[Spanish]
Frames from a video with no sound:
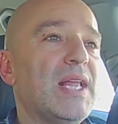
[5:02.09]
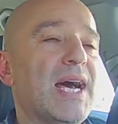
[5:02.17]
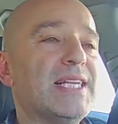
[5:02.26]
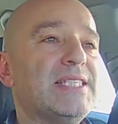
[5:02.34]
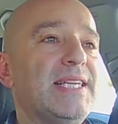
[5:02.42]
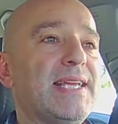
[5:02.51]

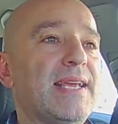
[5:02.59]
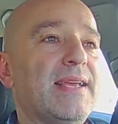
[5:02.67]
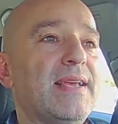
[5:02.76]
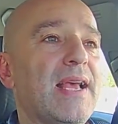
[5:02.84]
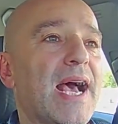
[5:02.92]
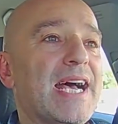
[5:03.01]
Así
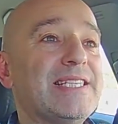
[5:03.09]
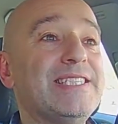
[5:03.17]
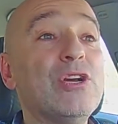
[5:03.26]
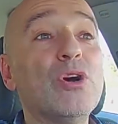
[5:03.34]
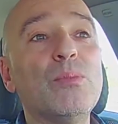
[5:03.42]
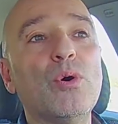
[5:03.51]
que, así
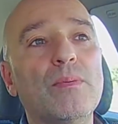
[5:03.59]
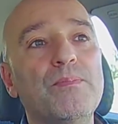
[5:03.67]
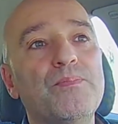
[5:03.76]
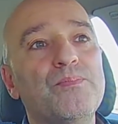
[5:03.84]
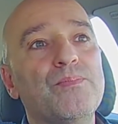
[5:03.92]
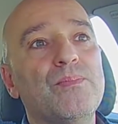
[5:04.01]
como
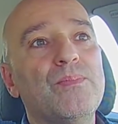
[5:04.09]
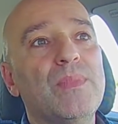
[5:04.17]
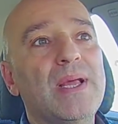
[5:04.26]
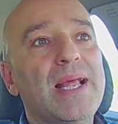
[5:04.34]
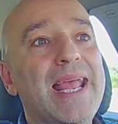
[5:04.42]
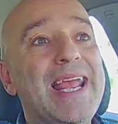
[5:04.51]

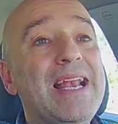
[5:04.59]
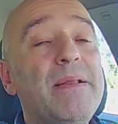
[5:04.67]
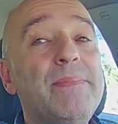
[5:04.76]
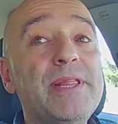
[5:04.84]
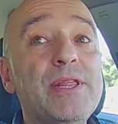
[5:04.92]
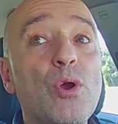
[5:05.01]
el
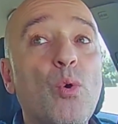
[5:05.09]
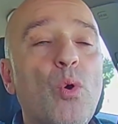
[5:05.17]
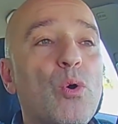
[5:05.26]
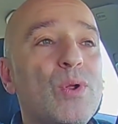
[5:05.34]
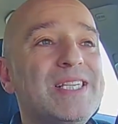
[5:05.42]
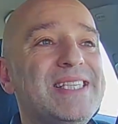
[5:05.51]

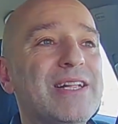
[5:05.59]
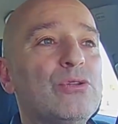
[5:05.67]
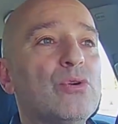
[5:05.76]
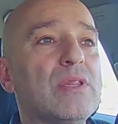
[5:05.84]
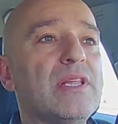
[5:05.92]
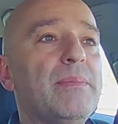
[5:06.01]
videojuego, el
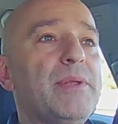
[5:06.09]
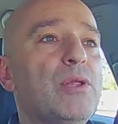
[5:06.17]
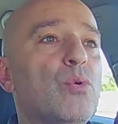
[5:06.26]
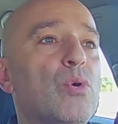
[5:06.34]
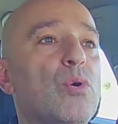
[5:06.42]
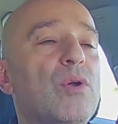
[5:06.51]
sector del
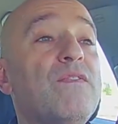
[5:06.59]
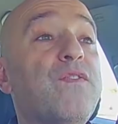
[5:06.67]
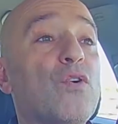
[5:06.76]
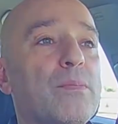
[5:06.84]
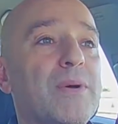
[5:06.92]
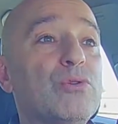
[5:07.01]
videojuego, el
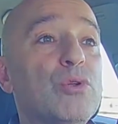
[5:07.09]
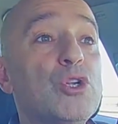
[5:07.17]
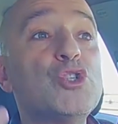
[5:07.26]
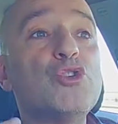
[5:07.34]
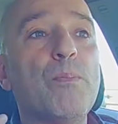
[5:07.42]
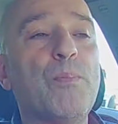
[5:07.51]
formato, el
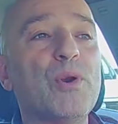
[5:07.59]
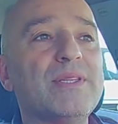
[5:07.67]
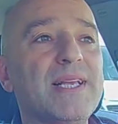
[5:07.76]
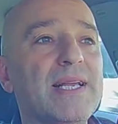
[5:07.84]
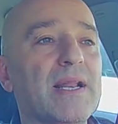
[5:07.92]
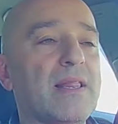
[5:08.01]

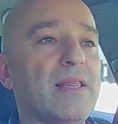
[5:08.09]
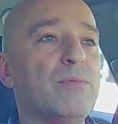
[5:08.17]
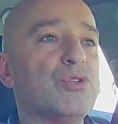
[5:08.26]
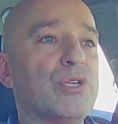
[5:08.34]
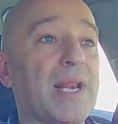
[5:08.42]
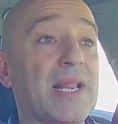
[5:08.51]
soporte en que
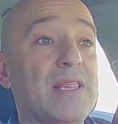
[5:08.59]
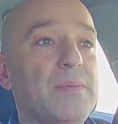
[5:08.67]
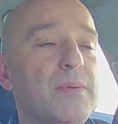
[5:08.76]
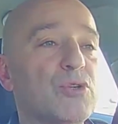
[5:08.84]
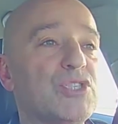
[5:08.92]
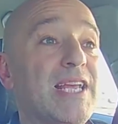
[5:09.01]

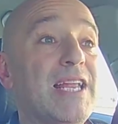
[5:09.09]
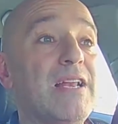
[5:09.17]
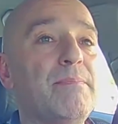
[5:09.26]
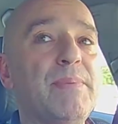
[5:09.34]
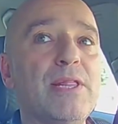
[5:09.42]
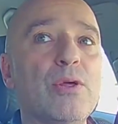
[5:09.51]
recibimos, el
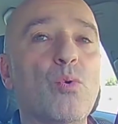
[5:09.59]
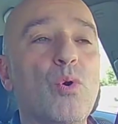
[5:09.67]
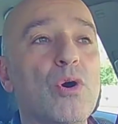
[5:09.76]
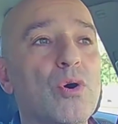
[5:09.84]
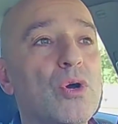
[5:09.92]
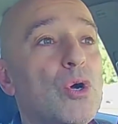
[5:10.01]

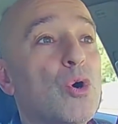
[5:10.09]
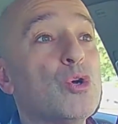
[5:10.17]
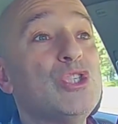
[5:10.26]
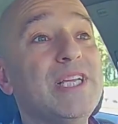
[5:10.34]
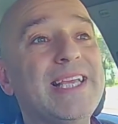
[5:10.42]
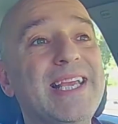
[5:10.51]
videojuego, o
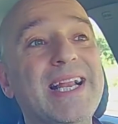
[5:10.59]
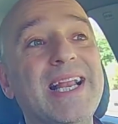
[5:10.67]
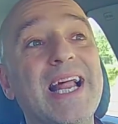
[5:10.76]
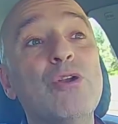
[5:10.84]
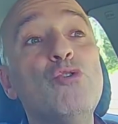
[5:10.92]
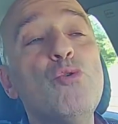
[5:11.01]
siquiera
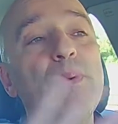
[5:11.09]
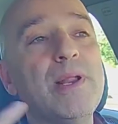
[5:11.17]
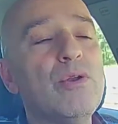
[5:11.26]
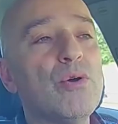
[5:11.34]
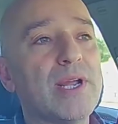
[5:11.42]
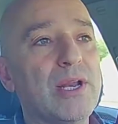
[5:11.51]
la nube
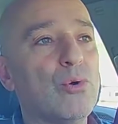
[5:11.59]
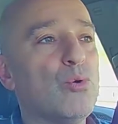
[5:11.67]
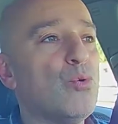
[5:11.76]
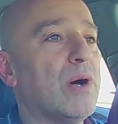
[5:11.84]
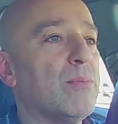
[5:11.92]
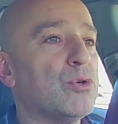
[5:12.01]
en lo que lo
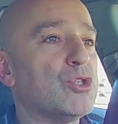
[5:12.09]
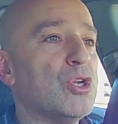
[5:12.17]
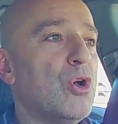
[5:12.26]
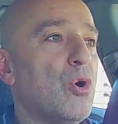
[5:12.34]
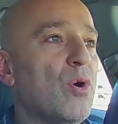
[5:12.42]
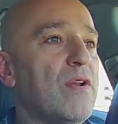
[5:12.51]
jugamos,
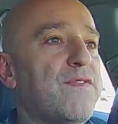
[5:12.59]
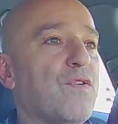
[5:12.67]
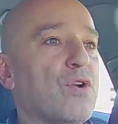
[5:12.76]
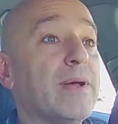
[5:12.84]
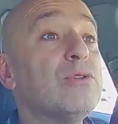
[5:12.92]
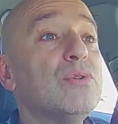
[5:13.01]
o el
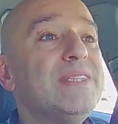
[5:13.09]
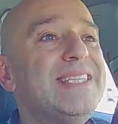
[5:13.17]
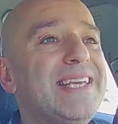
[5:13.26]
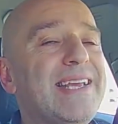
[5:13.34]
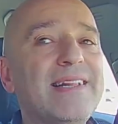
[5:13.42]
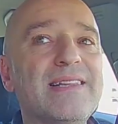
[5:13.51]
formato
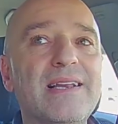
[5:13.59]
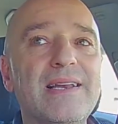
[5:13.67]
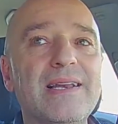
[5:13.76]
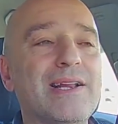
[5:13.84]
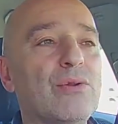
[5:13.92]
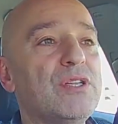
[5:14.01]
digital en
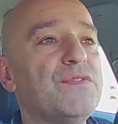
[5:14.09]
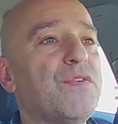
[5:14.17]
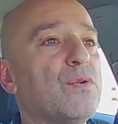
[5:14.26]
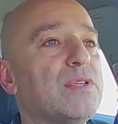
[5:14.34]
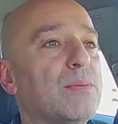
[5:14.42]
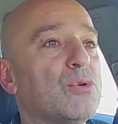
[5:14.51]
el que lo
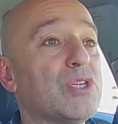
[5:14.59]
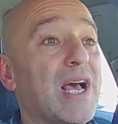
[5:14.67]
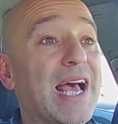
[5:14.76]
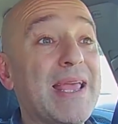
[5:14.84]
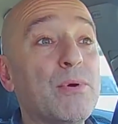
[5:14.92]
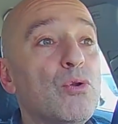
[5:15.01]
disfrutamos,
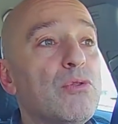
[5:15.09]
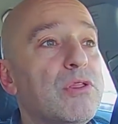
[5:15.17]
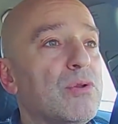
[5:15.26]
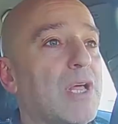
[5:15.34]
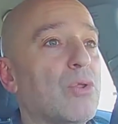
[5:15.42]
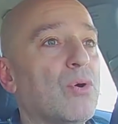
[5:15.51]
ha
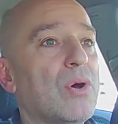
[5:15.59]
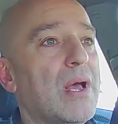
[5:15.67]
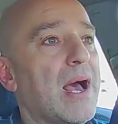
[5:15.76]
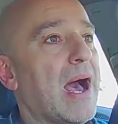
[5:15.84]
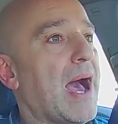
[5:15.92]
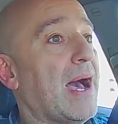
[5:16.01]
evolucionado
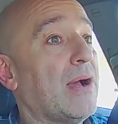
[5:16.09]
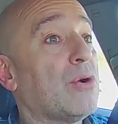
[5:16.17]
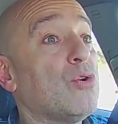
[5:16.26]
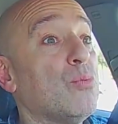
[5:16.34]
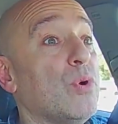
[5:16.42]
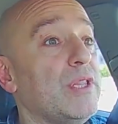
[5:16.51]
a,
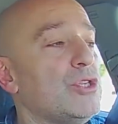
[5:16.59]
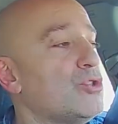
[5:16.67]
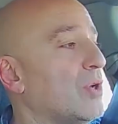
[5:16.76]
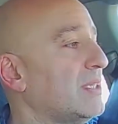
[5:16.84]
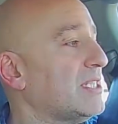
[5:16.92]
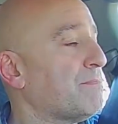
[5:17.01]
como he dicho
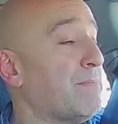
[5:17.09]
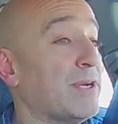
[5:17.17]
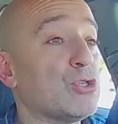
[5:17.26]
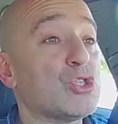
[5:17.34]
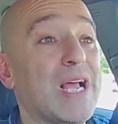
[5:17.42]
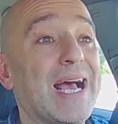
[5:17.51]
antes,
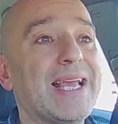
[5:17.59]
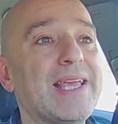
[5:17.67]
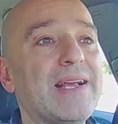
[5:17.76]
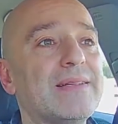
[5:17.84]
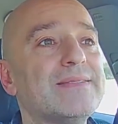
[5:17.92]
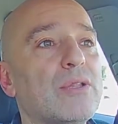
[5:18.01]
pasos
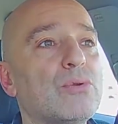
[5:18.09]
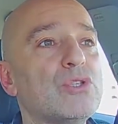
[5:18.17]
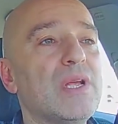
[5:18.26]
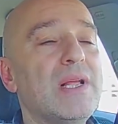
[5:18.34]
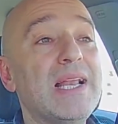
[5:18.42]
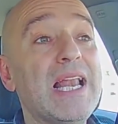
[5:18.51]
agigantados,
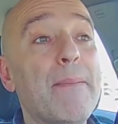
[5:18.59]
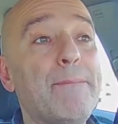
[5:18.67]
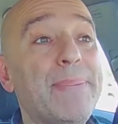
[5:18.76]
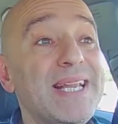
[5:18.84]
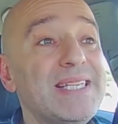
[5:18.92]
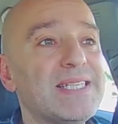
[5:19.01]
la
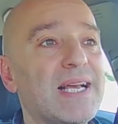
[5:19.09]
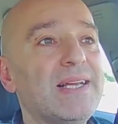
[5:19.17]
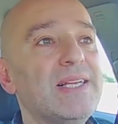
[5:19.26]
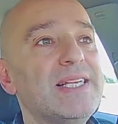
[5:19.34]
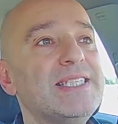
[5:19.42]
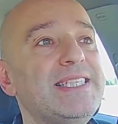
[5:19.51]
prensa
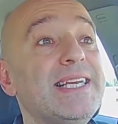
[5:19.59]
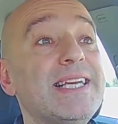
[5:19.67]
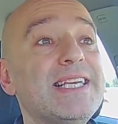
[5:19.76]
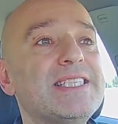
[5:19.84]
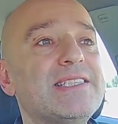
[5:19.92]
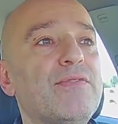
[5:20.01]
sigue
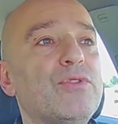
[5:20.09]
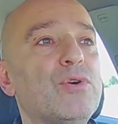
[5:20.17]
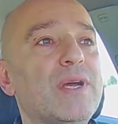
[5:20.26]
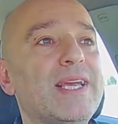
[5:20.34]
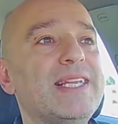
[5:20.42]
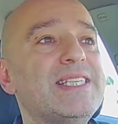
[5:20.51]
estando
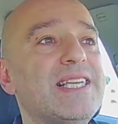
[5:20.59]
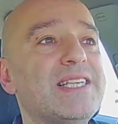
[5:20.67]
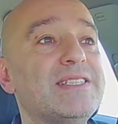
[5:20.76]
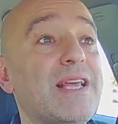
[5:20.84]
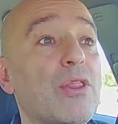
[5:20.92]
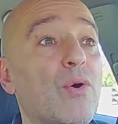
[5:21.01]
en ese
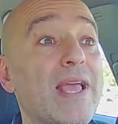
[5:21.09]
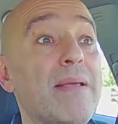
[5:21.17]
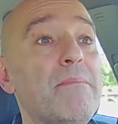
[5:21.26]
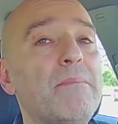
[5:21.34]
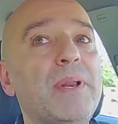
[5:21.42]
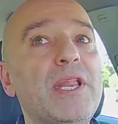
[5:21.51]
estado
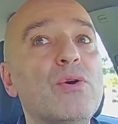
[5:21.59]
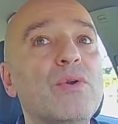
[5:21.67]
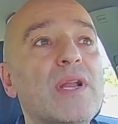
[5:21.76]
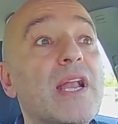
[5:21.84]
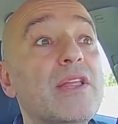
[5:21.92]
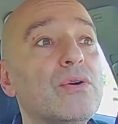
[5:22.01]

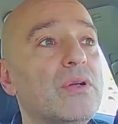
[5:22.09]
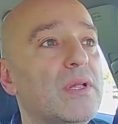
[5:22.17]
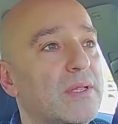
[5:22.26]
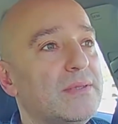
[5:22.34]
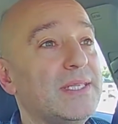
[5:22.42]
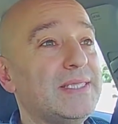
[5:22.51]
embrionario
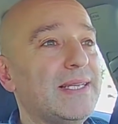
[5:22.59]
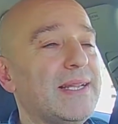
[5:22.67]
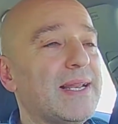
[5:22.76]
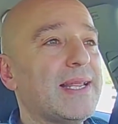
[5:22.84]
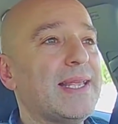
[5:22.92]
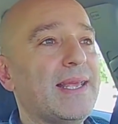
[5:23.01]
de
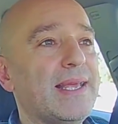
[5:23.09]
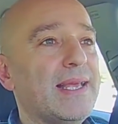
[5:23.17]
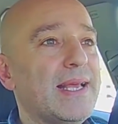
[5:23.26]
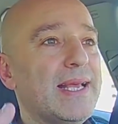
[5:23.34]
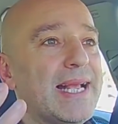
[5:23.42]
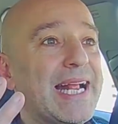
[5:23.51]
tener que
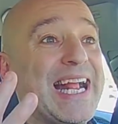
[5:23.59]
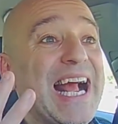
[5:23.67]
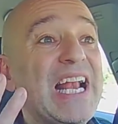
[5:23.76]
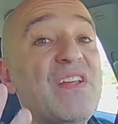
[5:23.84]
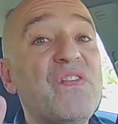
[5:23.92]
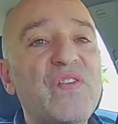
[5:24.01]

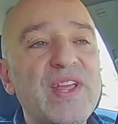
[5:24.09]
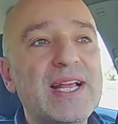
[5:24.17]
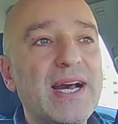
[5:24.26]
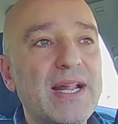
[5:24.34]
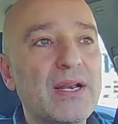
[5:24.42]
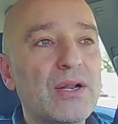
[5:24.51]
calificar